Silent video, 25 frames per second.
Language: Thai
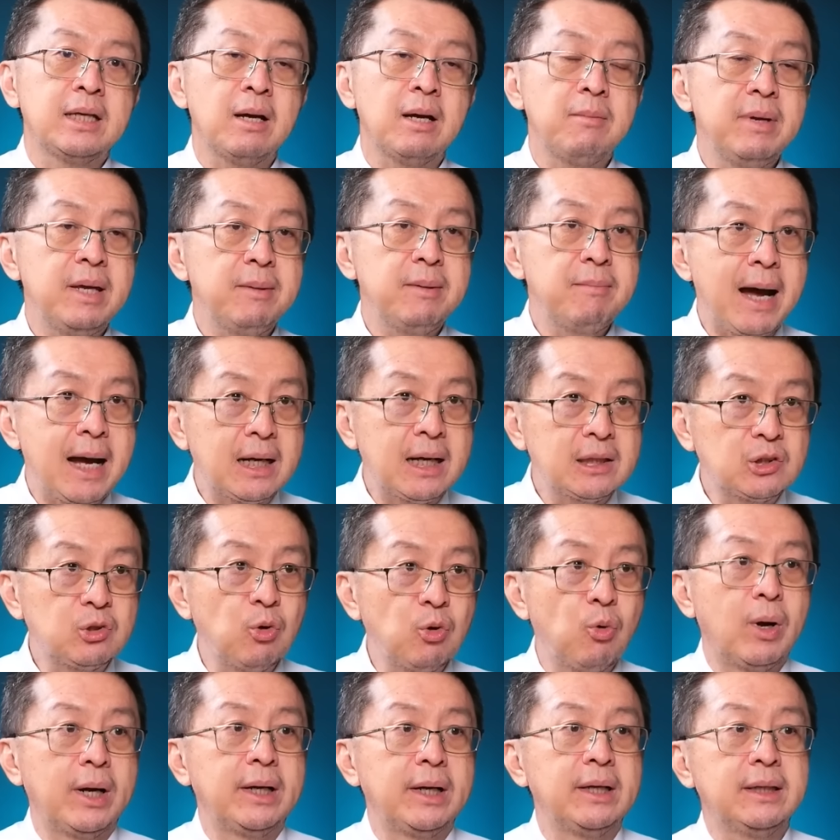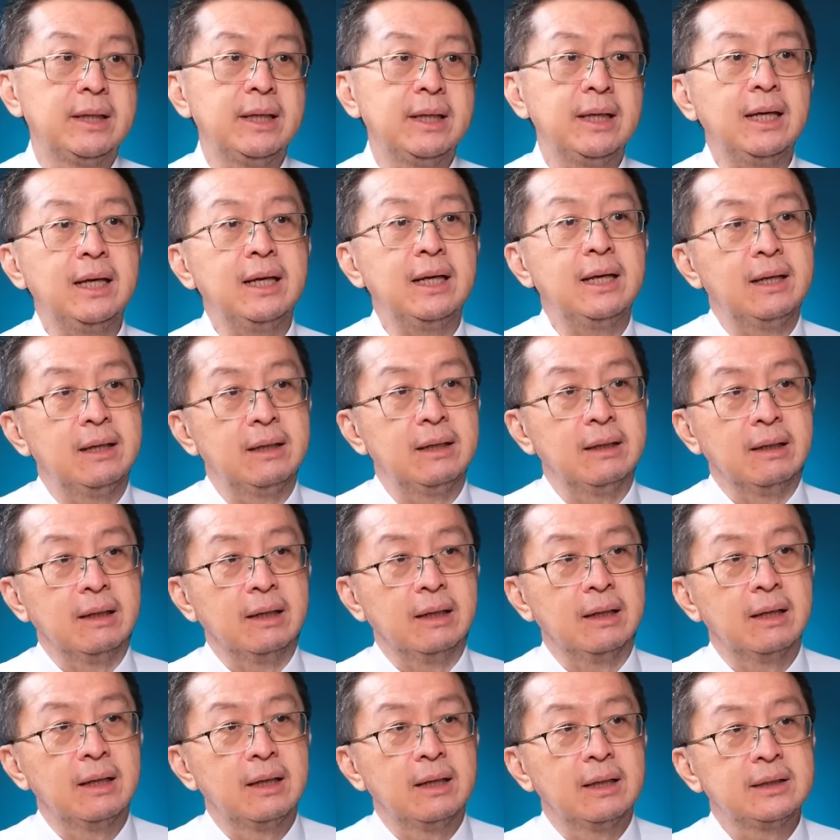จะมีบางส่วนที่
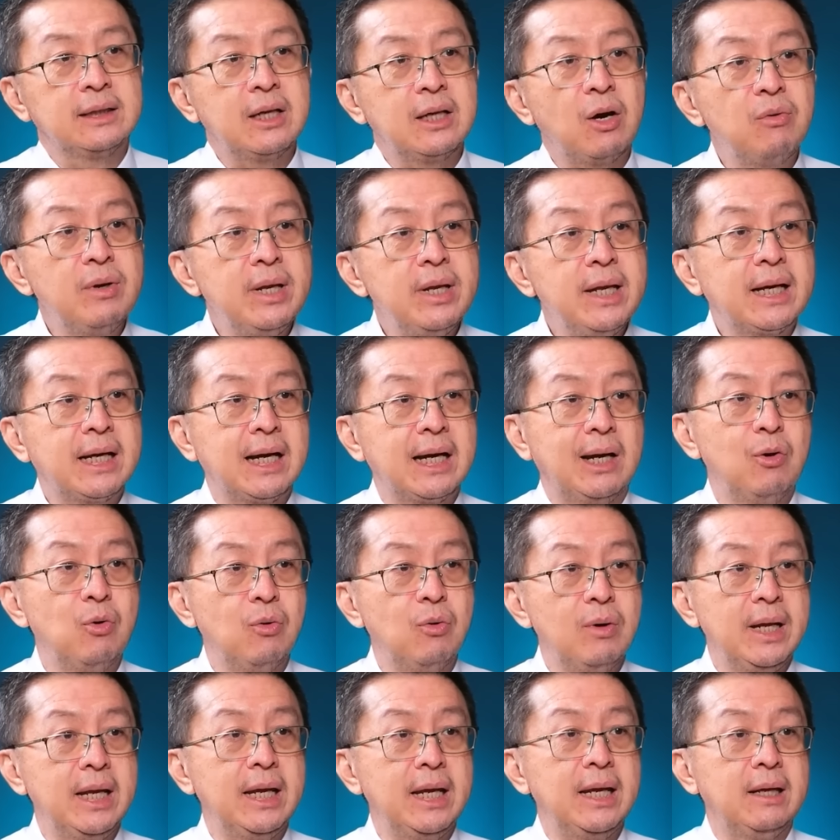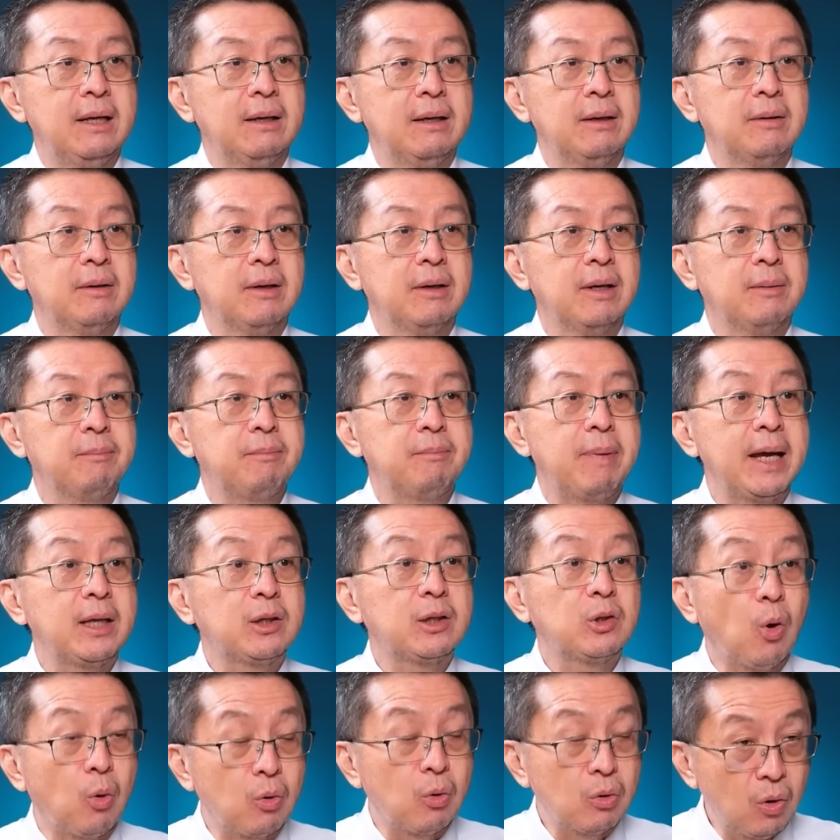เจ้าหนี้กับลูกหนี้ไป
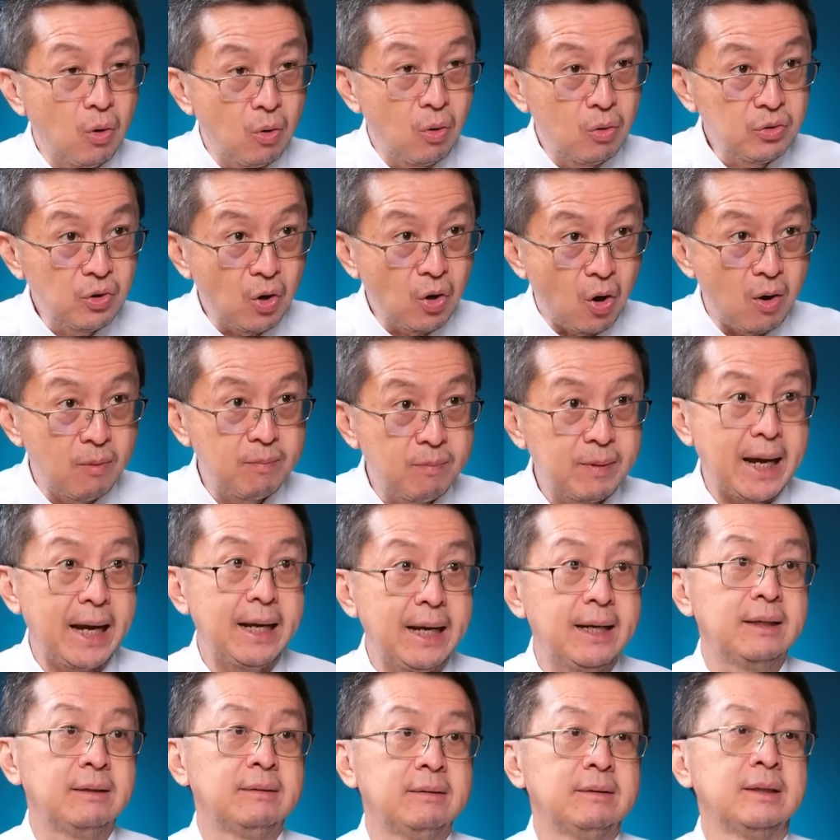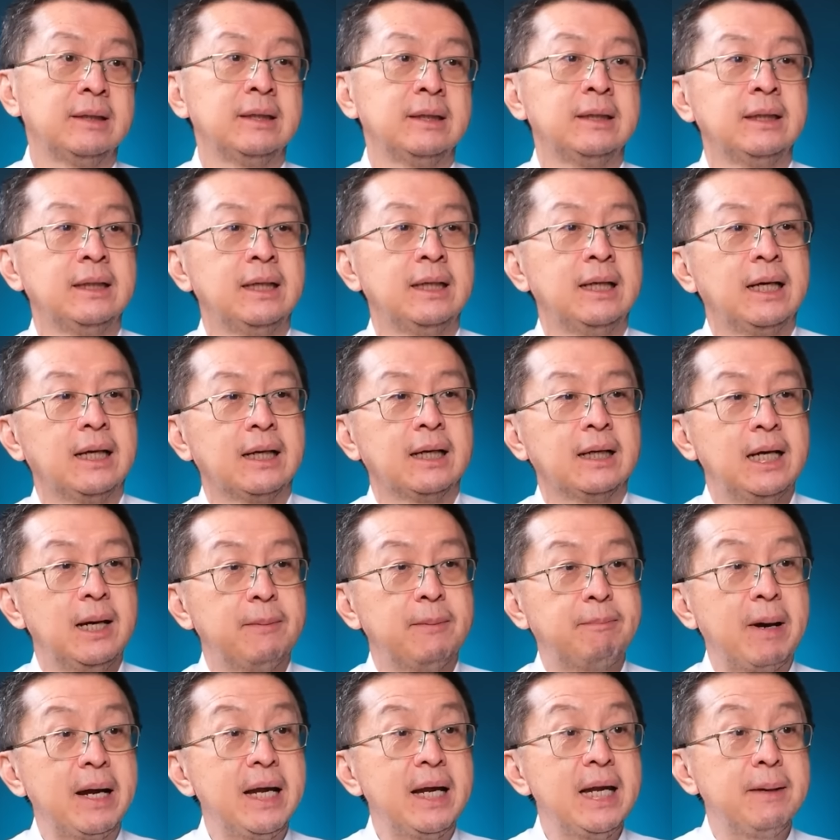ตกลงยอมกันคื
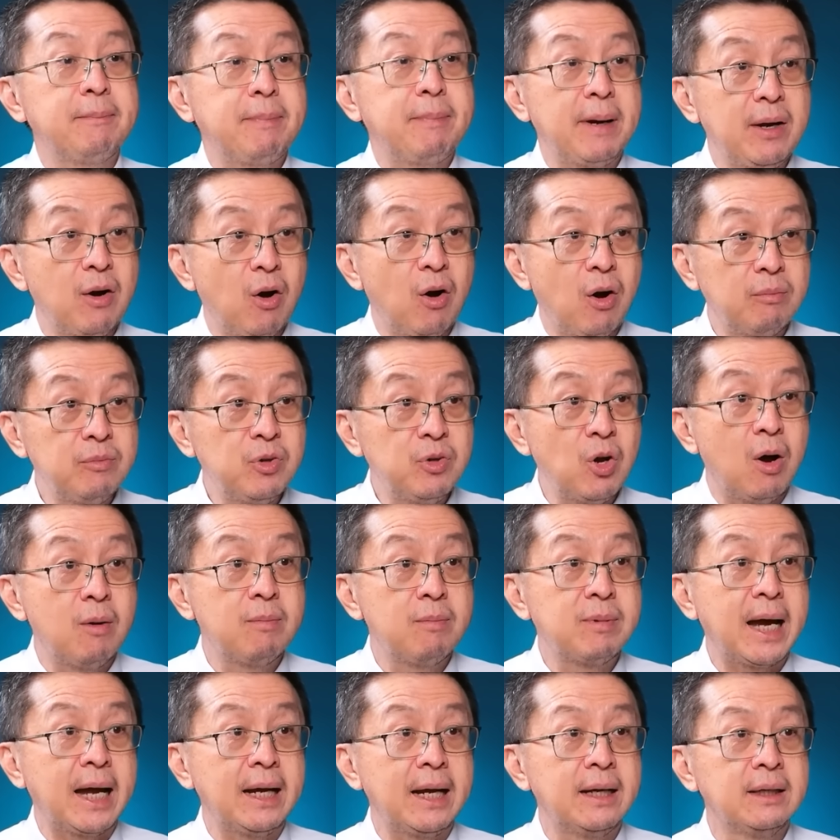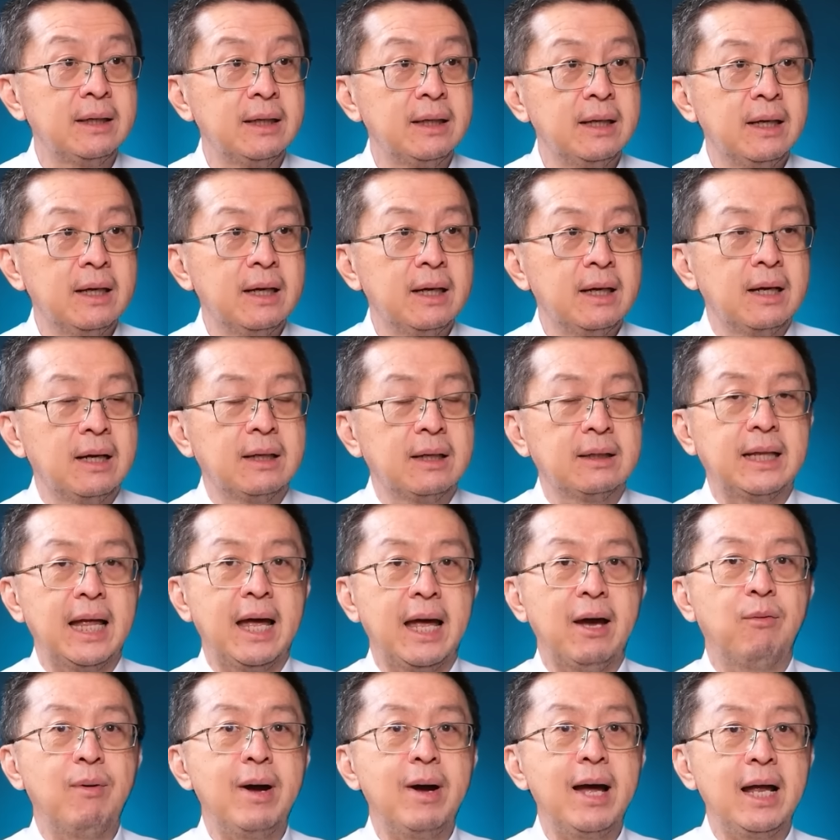อปณีประนอมยอมกัน
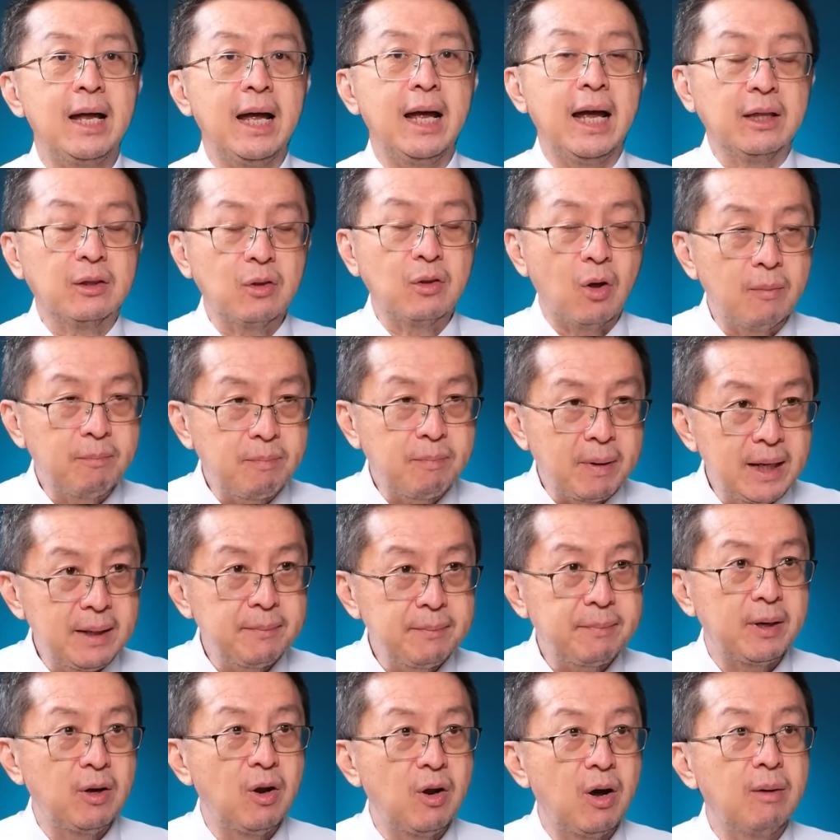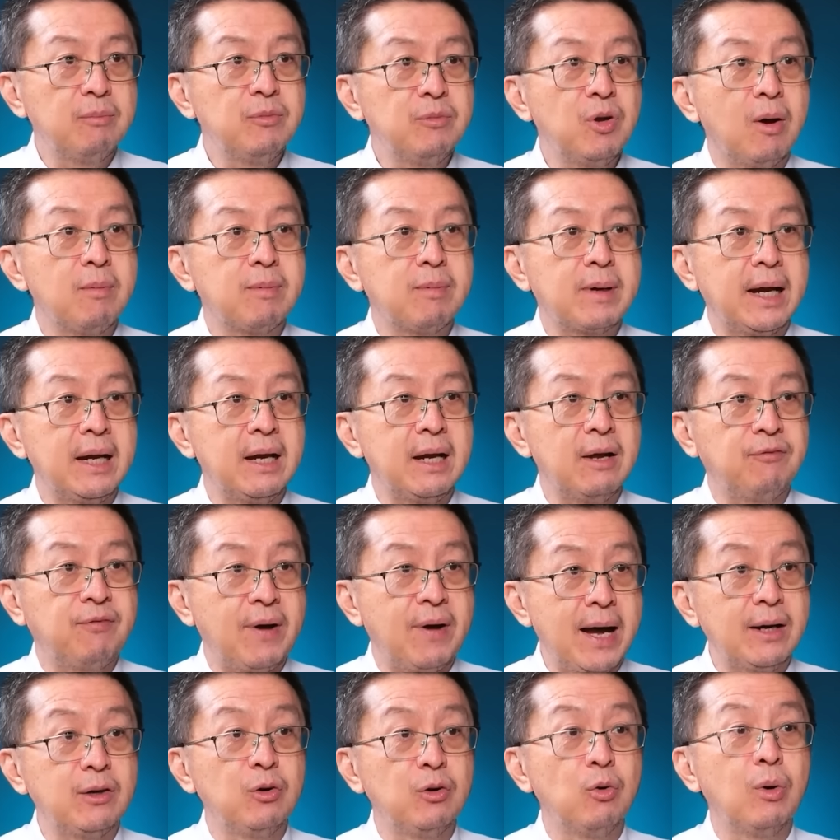แต่ว่าไอตอนปณีประนอมยอมกันเนี่ย
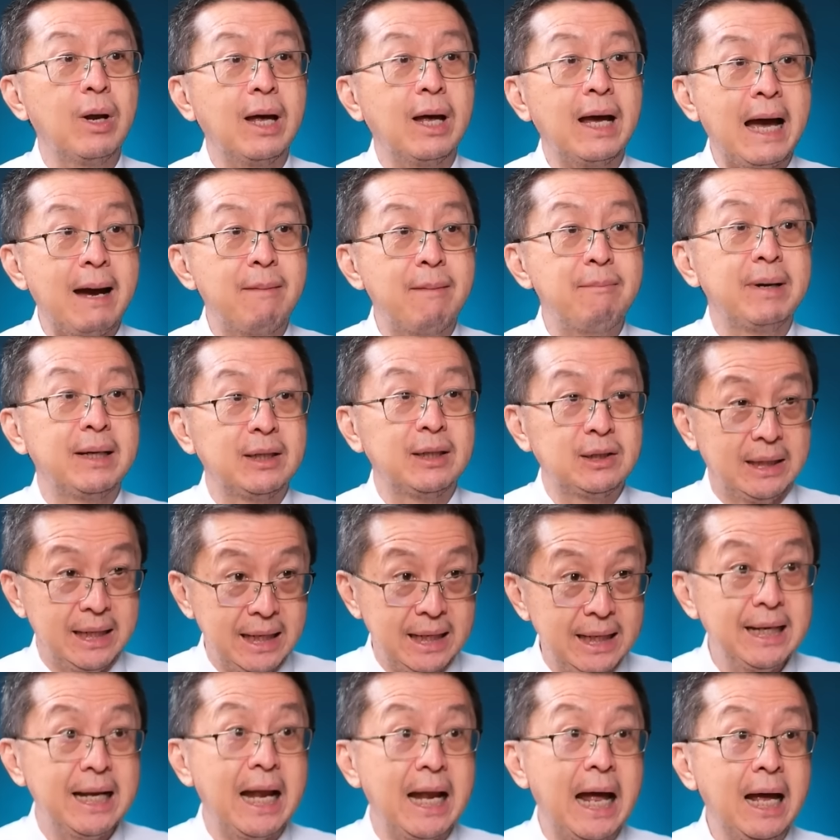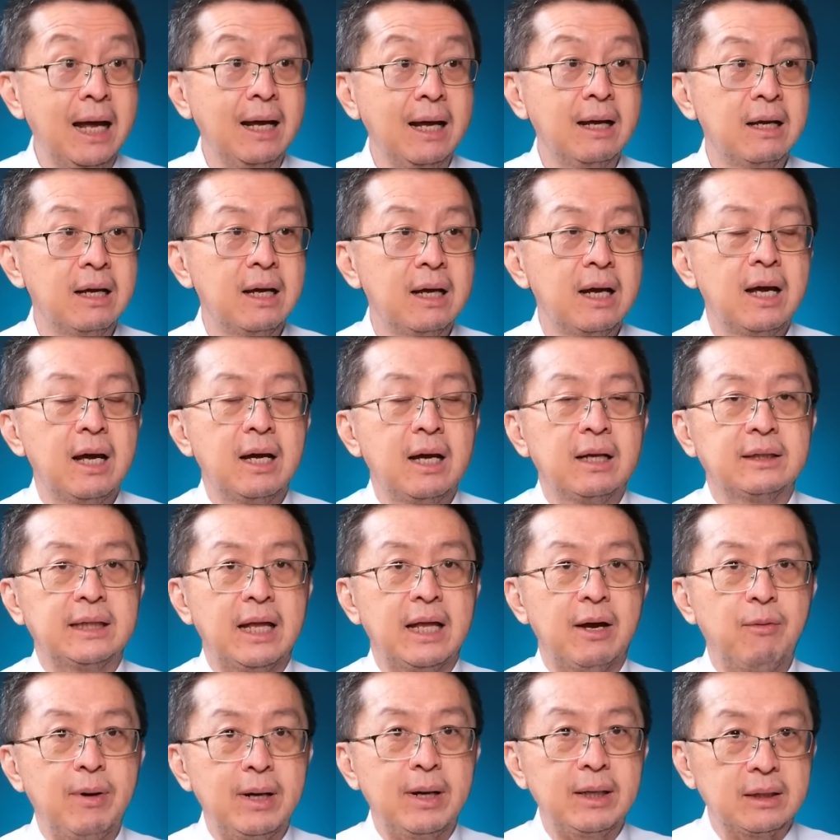ฟังดูแล้วคำมันดีนะ
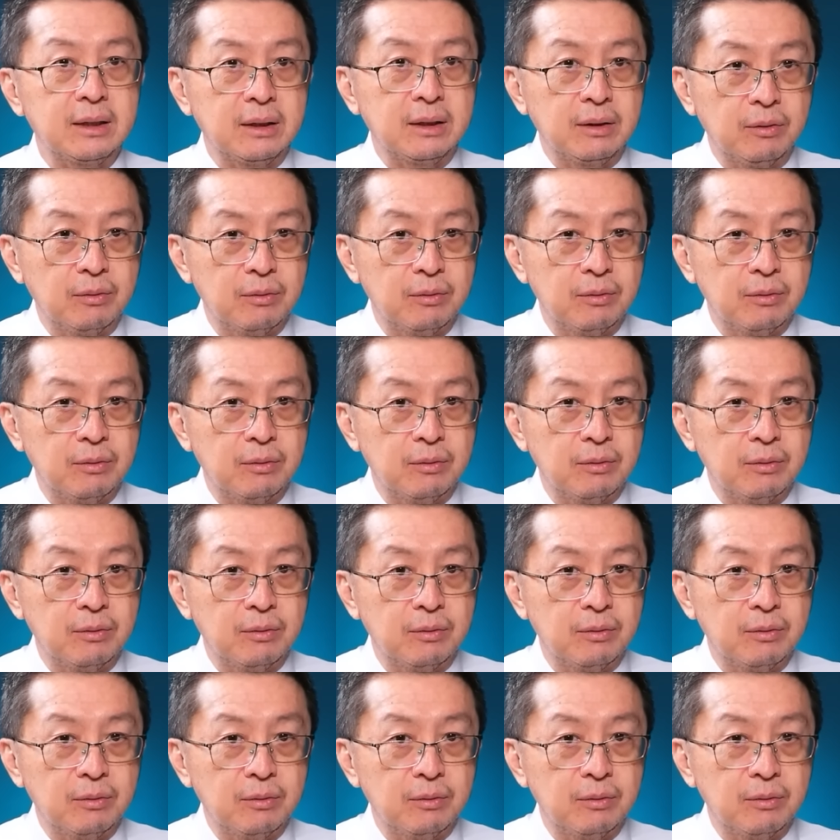แต่ว่า